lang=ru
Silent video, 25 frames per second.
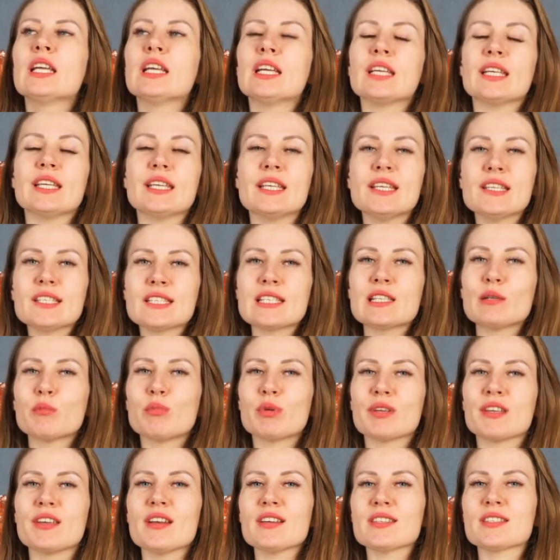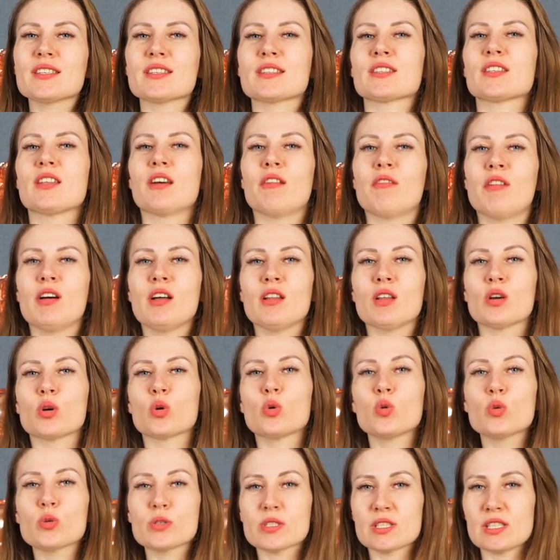если бы я создавала
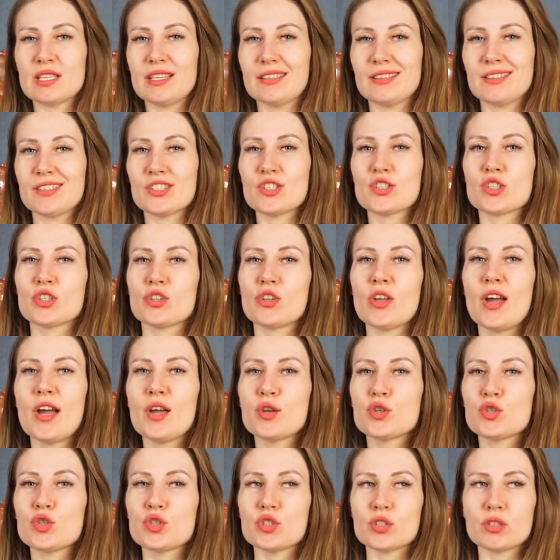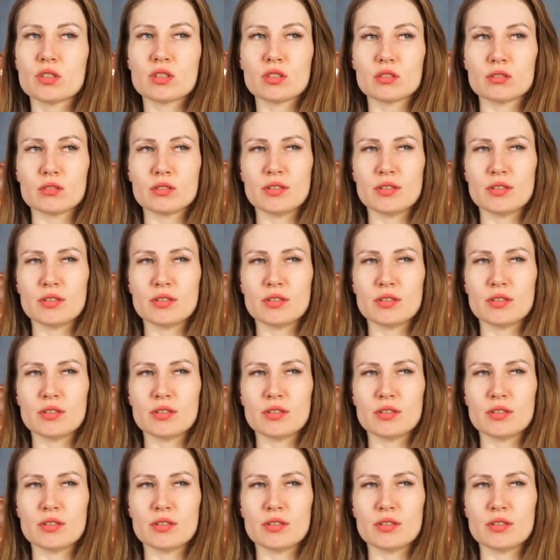курс для начинающих